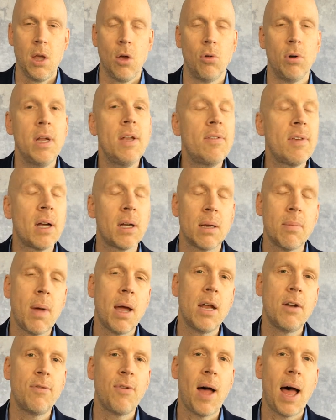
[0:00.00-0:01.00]
Und ich sage
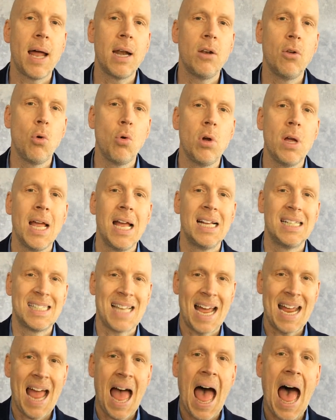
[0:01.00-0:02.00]
immer in Verhandlungen,
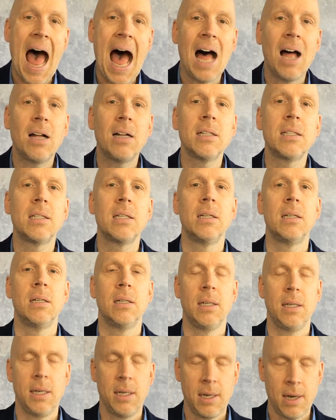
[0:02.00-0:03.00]
sei hart
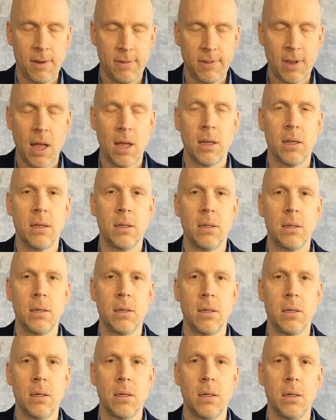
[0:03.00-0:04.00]
in der Sache,
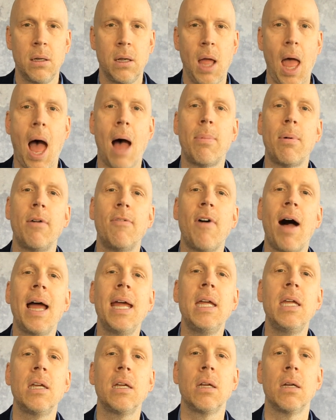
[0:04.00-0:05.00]
aber
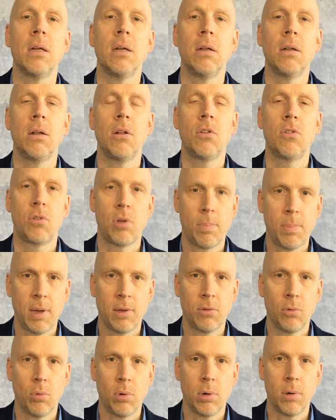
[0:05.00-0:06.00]
weich zur
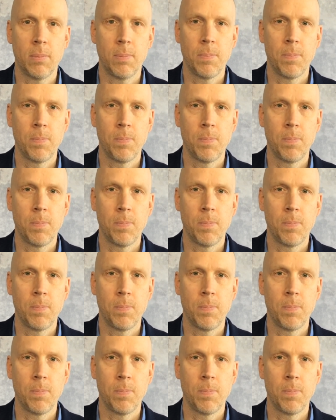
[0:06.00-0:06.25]
Person.